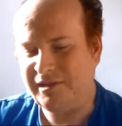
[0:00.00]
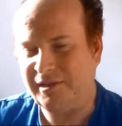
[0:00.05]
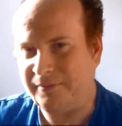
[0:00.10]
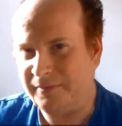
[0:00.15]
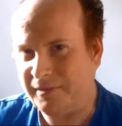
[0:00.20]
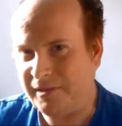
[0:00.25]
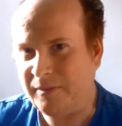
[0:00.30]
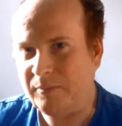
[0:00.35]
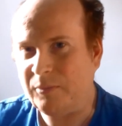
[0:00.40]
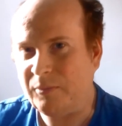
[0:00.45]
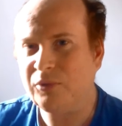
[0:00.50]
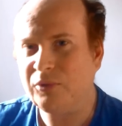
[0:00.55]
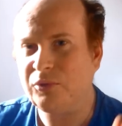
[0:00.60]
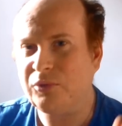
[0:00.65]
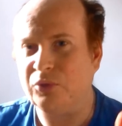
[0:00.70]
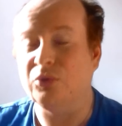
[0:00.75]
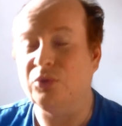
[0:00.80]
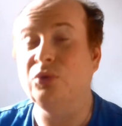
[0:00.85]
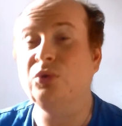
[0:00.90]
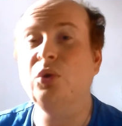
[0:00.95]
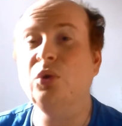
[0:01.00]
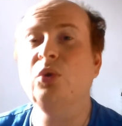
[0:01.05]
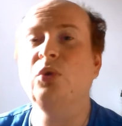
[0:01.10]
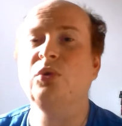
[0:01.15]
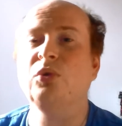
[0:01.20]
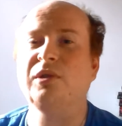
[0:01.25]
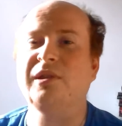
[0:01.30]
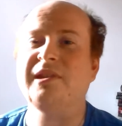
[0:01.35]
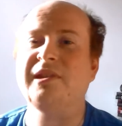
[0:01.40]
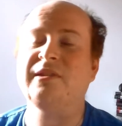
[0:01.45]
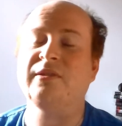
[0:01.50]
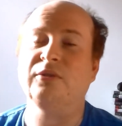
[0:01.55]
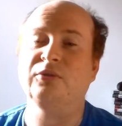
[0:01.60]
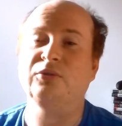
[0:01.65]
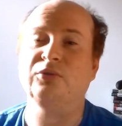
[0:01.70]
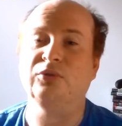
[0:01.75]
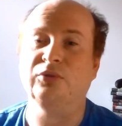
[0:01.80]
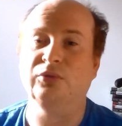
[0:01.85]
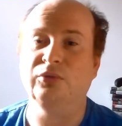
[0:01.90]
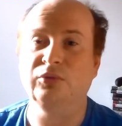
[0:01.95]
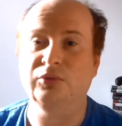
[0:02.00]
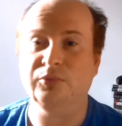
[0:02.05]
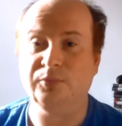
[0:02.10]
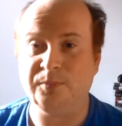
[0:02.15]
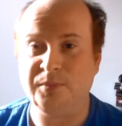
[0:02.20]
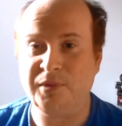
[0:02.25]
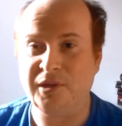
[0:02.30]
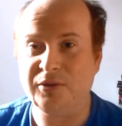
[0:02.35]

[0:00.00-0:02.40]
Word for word: il n'y en a vraiment que deux qui sortent du lot.